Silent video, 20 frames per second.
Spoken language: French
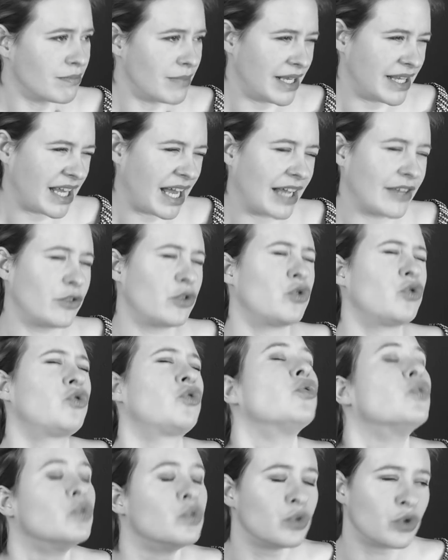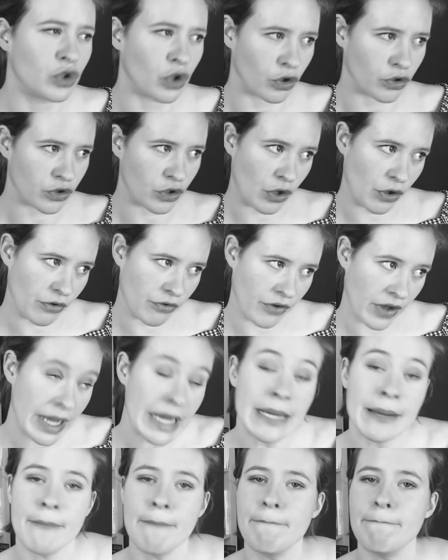mettra tout en œuvre,
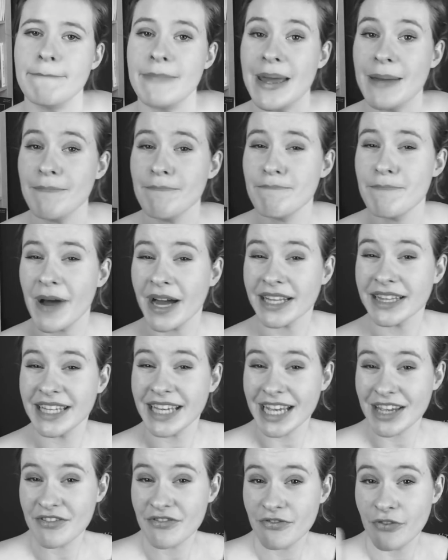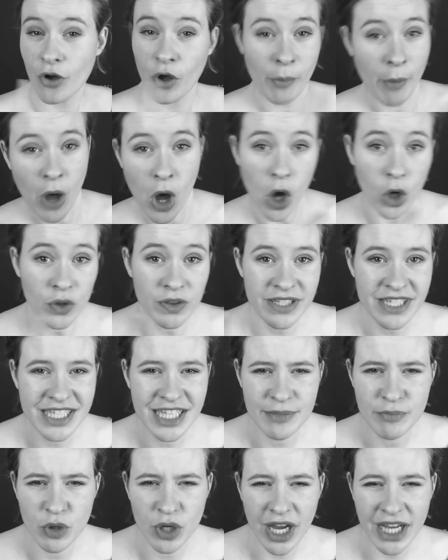même par des réformes
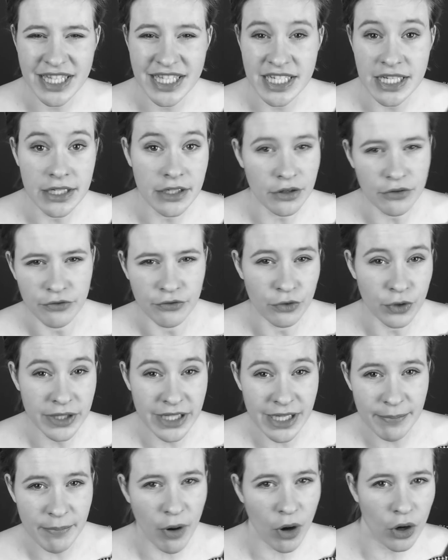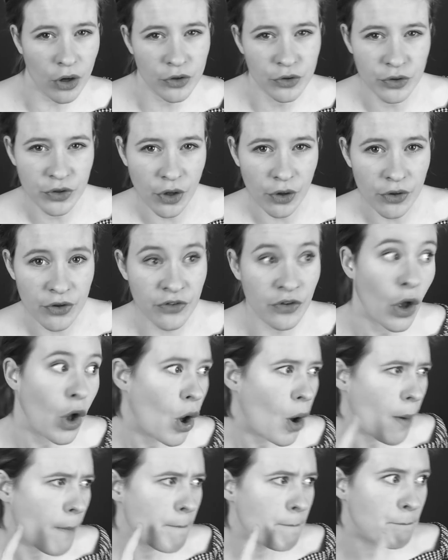antidémocratiques votées par ordonnance,
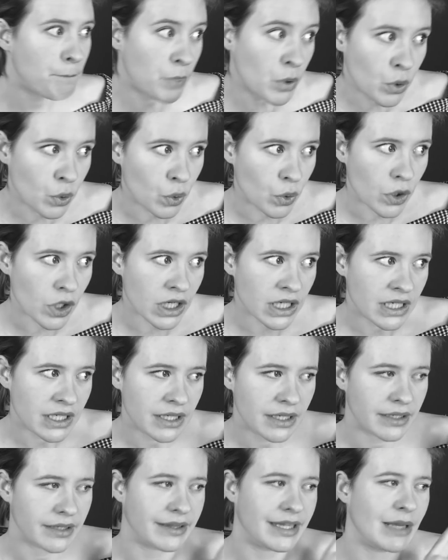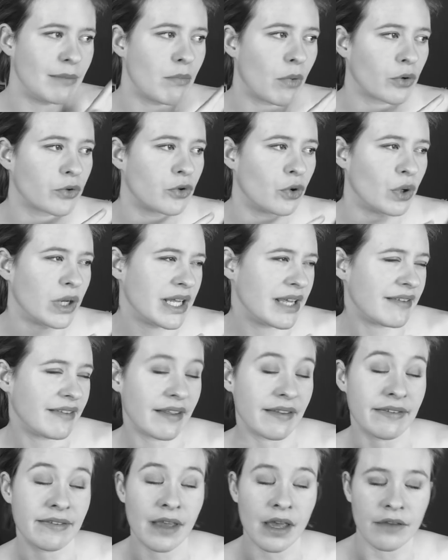pour démanteler
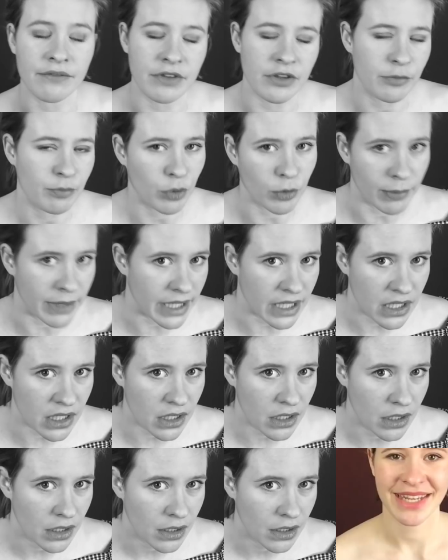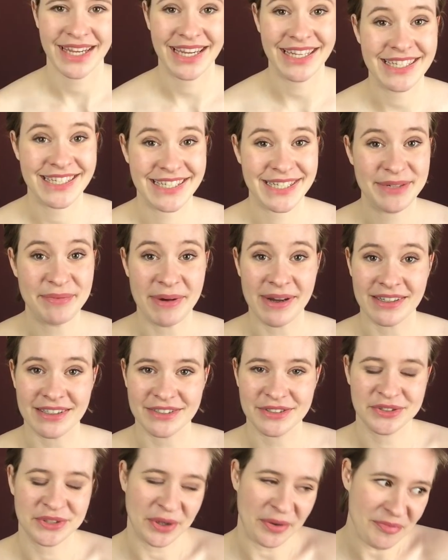ses services publics. Et si, bah,
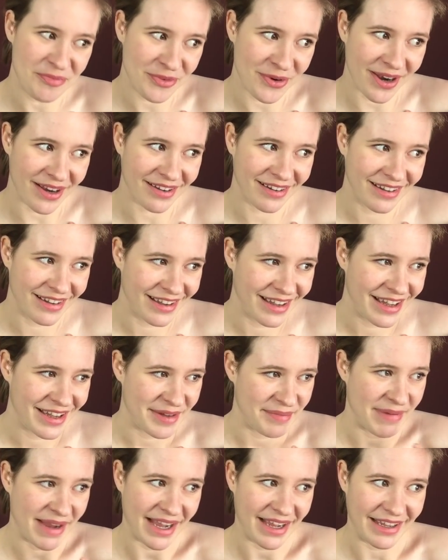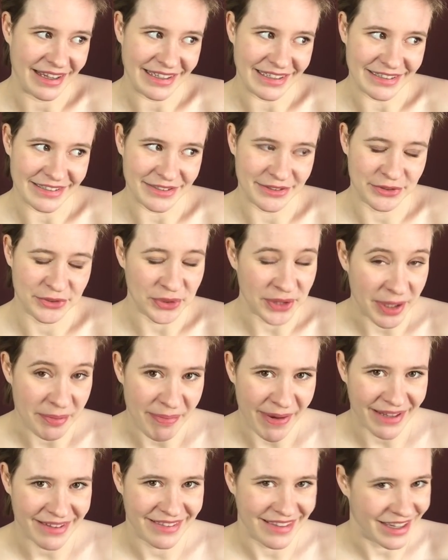comme moi, bah, tu n'es
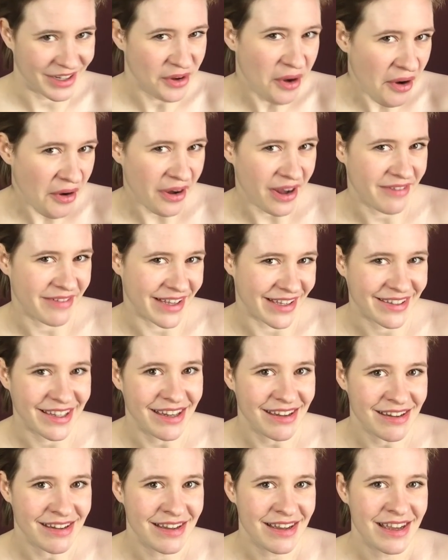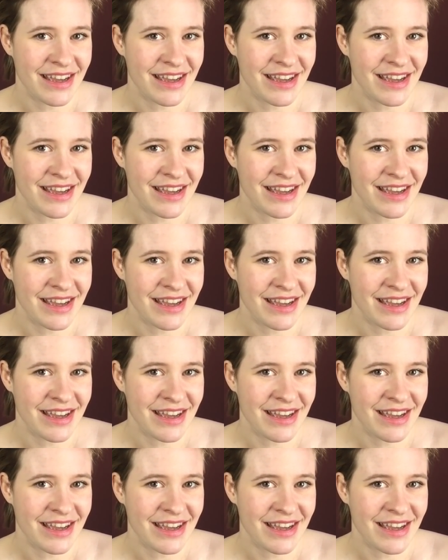pas d'accord avec ça,